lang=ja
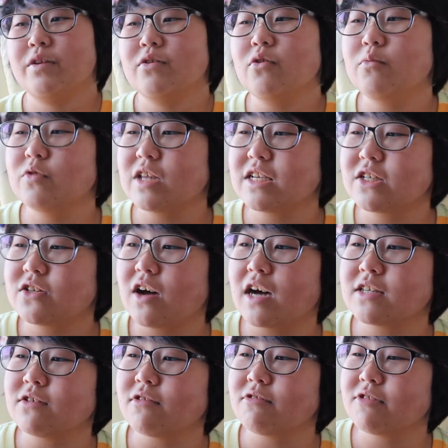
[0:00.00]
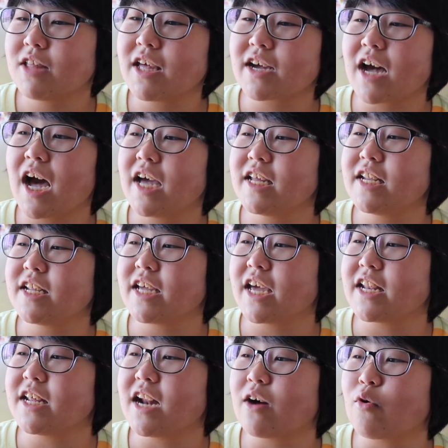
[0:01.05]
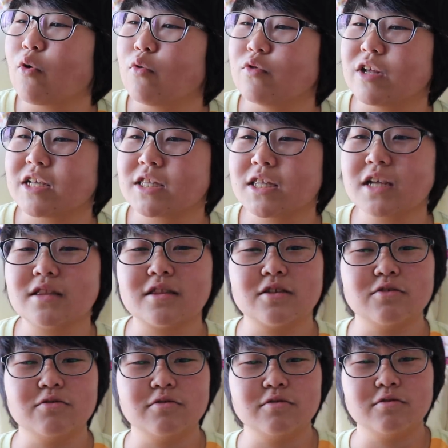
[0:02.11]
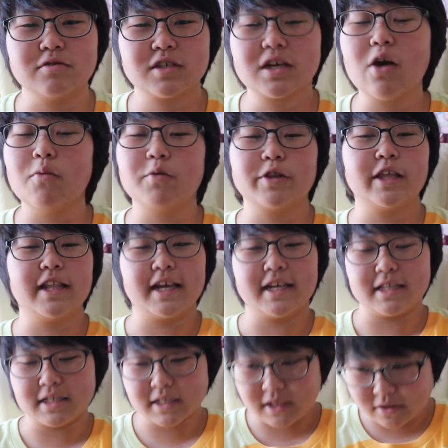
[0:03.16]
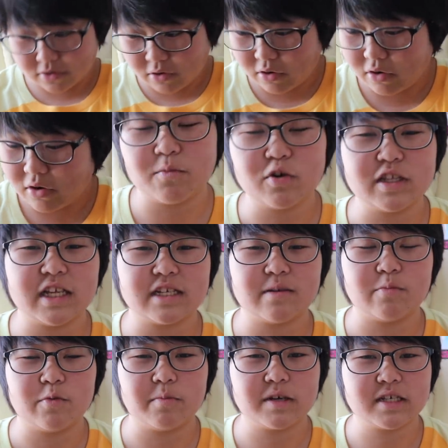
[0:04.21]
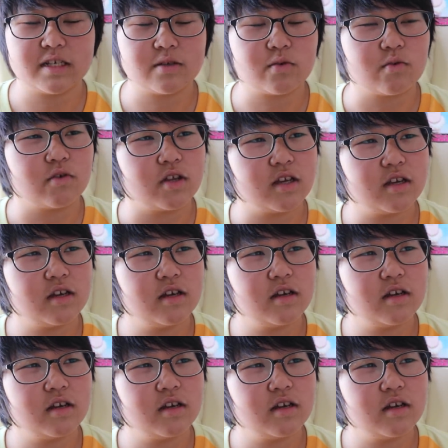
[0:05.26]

友達と遊んで帰りゲリラ豪雨だったっていうのしか覚えてないんですけど、森田ちゃんもいました、そこに。